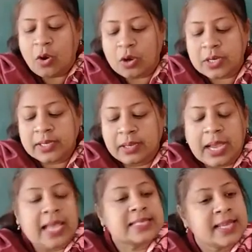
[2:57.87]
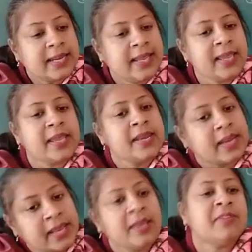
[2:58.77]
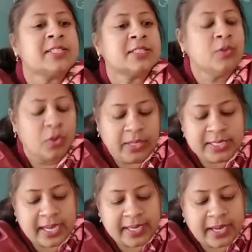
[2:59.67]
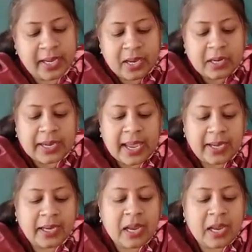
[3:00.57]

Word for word: और ऐसा नहीं कि नई वस्तु होनी चाहिए कहने